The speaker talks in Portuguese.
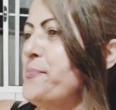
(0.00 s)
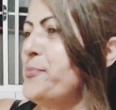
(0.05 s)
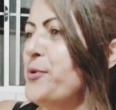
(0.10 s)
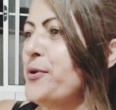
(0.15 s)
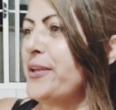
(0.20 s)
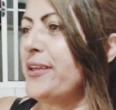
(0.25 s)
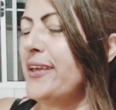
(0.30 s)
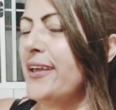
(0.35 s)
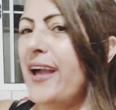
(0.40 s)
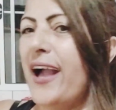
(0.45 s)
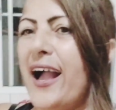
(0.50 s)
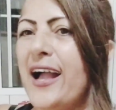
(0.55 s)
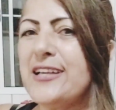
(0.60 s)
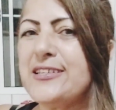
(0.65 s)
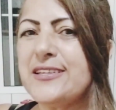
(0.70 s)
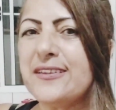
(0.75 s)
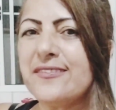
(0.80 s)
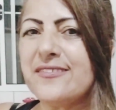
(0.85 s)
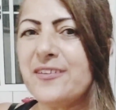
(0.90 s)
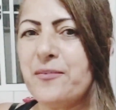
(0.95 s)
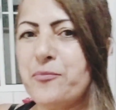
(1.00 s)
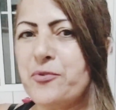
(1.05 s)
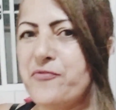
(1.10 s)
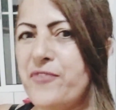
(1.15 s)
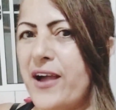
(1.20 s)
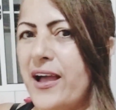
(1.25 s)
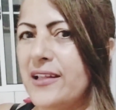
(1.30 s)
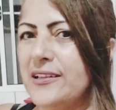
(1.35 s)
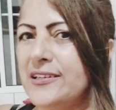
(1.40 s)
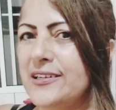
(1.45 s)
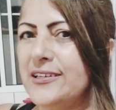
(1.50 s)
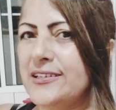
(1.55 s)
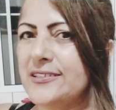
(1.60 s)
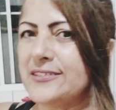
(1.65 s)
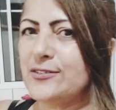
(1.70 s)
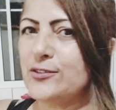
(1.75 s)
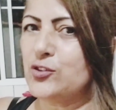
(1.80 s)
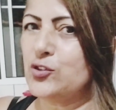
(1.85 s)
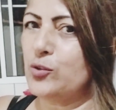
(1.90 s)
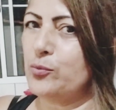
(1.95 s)
Porque a gente sempre
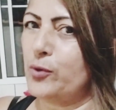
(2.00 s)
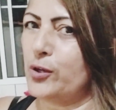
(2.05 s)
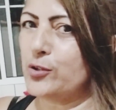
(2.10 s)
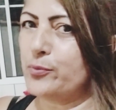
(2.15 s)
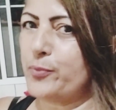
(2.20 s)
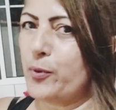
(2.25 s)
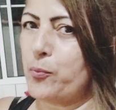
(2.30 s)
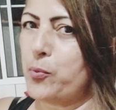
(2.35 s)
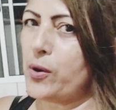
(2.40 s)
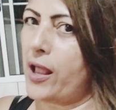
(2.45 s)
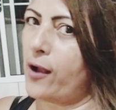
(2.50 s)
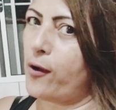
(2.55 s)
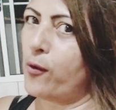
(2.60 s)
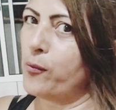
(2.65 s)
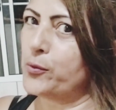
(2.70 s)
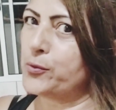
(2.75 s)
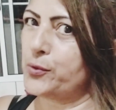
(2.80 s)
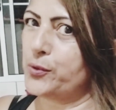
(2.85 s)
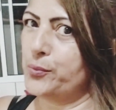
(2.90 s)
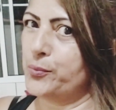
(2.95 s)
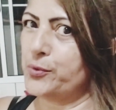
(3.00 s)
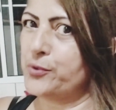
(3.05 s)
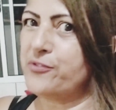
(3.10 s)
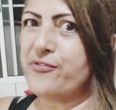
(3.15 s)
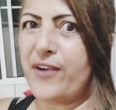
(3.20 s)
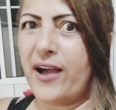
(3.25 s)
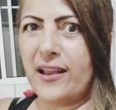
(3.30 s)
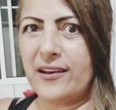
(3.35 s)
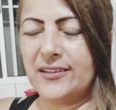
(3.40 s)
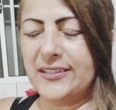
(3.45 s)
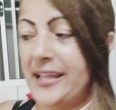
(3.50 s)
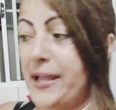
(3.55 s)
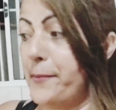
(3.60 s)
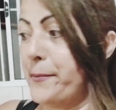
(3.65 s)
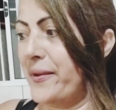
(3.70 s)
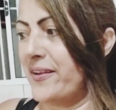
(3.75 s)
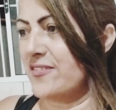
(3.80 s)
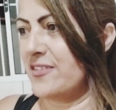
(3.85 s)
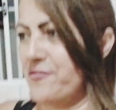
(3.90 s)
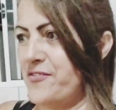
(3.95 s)
fala do modo popular, como todo mundo fala, né?
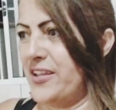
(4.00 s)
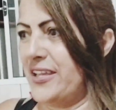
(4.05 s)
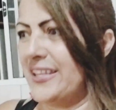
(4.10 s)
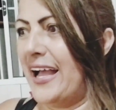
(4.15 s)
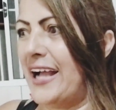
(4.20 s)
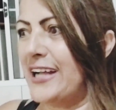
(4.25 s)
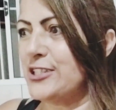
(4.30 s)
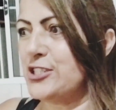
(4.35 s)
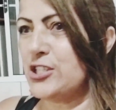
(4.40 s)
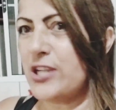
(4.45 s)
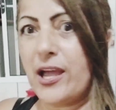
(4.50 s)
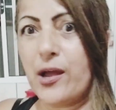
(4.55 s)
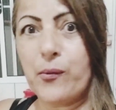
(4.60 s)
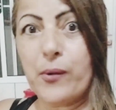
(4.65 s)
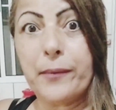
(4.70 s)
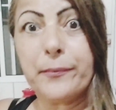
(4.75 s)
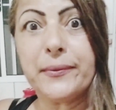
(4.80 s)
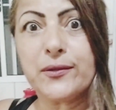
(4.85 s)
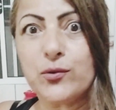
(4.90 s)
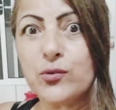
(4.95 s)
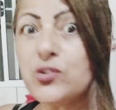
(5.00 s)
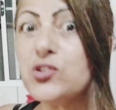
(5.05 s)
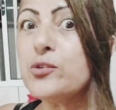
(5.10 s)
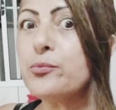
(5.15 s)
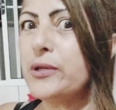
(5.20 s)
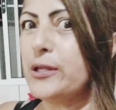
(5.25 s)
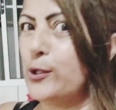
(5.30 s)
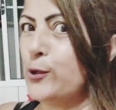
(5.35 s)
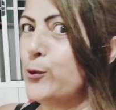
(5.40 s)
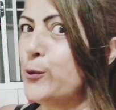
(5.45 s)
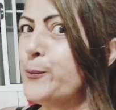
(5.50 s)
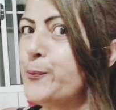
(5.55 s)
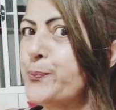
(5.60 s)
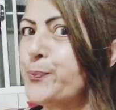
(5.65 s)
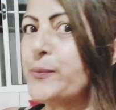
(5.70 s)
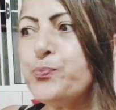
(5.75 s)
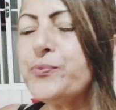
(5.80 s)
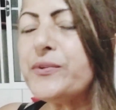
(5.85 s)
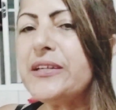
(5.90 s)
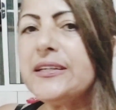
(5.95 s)
Mas na verdade é um amido de milho.
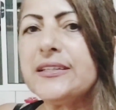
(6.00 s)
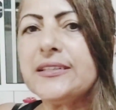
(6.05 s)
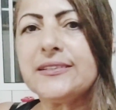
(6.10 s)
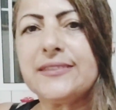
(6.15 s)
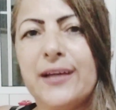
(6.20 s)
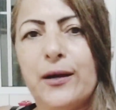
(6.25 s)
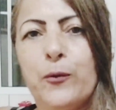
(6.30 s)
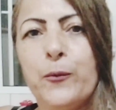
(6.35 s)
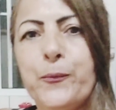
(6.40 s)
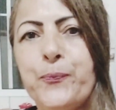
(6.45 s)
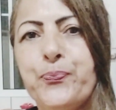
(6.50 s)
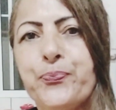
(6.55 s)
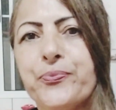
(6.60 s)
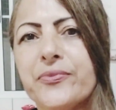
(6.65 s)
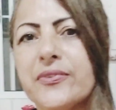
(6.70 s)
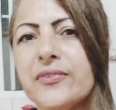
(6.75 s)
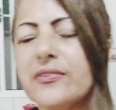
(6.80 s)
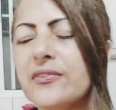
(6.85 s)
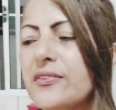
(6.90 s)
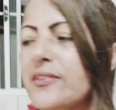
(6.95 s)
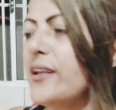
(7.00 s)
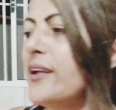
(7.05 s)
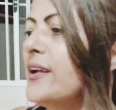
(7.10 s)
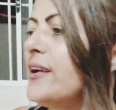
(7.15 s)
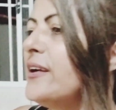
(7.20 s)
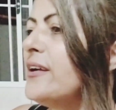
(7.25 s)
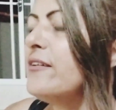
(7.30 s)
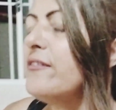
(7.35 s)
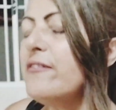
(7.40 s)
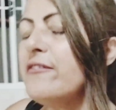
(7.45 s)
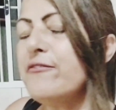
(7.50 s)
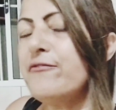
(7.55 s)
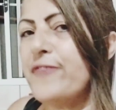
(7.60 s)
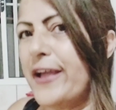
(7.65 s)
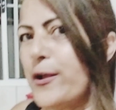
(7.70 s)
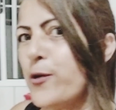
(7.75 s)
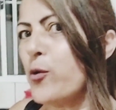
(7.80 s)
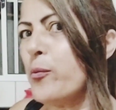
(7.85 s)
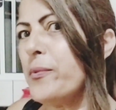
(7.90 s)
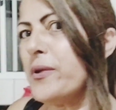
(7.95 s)
Então,
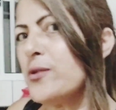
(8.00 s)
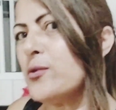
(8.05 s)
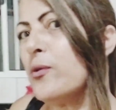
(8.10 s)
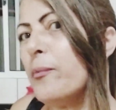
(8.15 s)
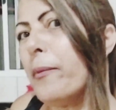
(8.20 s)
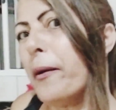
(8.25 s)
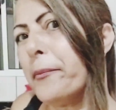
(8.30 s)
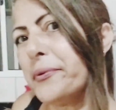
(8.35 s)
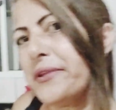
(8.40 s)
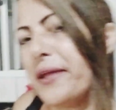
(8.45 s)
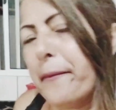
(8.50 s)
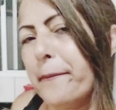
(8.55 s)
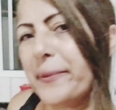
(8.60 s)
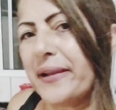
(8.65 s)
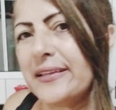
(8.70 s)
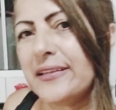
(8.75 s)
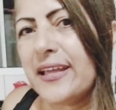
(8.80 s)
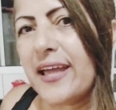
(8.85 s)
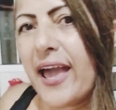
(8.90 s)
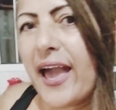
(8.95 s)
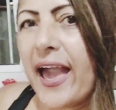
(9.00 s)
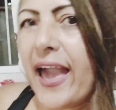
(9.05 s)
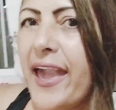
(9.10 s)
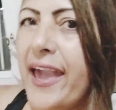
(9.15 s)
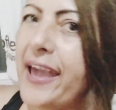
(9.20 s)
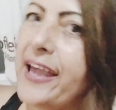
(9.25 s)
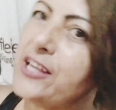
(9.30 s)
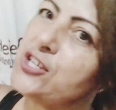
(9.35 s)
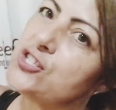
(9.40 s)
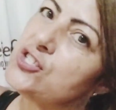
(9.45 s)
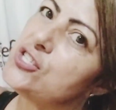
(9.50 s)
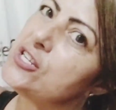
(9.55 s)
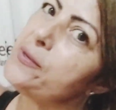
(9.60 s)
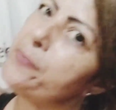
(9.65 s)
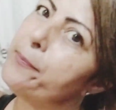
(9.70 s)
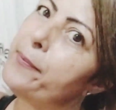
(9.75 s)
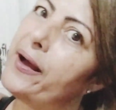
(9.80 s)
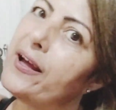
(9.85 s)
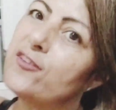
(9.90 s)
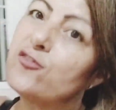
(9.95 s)
vem comigo para poder aprender este
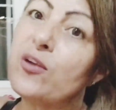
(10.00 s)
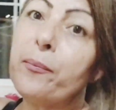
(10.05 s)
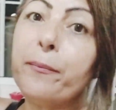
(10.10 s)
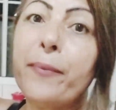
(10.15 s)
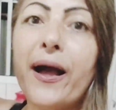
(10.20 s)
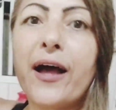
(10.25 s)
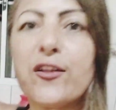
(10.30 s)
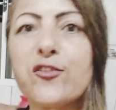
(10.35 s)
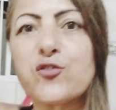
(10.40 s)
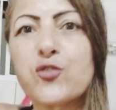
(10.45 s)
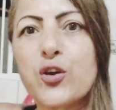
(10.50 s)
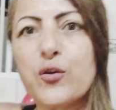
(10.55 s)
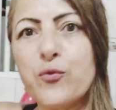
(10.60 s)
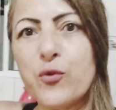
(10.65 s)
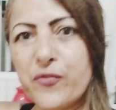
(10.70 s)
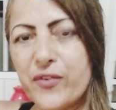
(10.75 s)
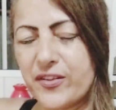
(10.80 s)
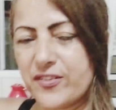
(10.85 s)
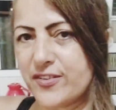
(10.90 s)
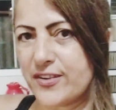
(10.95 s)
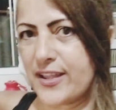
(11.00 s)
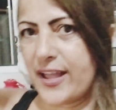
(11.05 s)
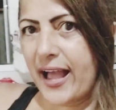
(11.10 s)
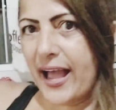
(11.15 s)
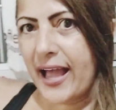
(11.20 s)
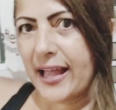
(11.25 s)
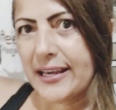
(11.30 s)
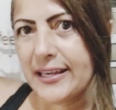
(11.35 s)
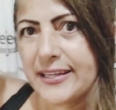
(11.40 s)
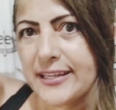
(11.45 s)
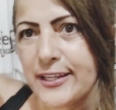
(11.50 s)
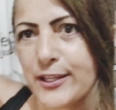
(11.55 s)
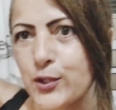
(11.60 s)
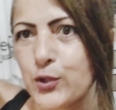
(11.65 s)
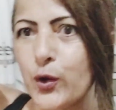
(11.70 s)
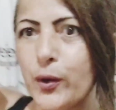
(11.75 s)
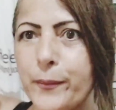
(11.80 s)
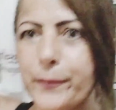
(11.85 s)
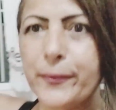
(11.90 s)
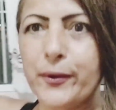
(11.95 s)
passo a passo que eu vou fazer ali
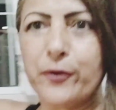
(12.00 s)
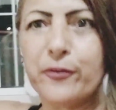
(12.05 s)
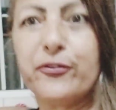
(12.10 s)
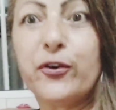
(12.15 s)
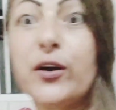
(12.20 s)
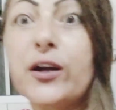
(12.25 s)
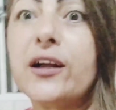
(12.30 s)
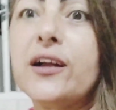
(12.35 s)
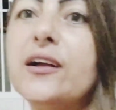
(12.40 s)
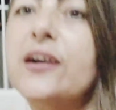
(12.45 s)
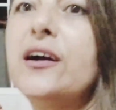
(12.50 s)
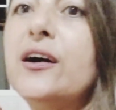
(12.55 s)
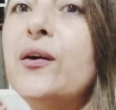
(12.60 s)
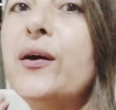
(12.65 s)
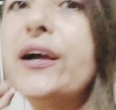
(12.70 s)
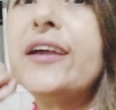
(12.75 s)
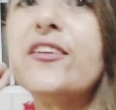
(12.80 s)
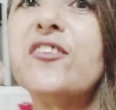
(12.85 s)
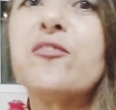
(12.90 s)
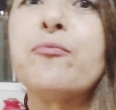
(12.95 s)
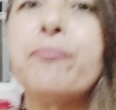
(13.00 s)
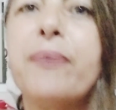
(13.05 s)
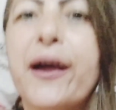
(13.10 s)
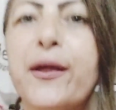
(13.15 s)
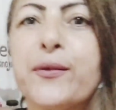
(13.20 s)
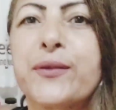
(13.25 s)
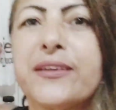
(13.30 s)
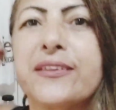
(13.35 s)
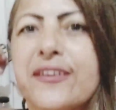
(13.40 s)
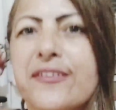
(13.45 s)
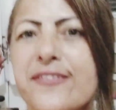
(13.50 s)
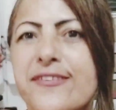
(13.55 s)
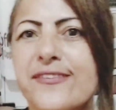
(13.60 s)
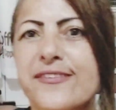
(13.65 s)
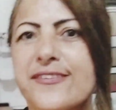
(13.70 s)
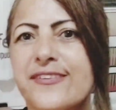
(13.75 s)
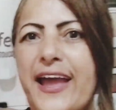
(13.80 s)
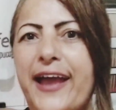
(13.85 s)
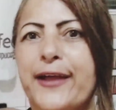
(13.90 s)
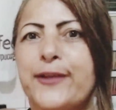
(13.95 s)
no meu fogão. Espero que dê
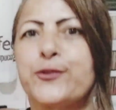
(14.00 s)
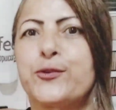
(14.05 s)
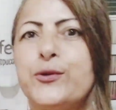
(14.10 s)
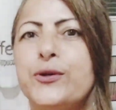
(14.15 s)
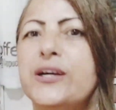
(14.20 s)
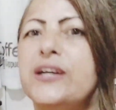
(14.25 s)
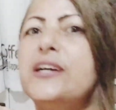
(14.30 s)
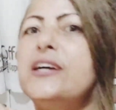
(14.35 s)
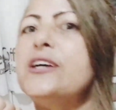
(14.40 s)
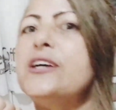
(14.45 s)
certo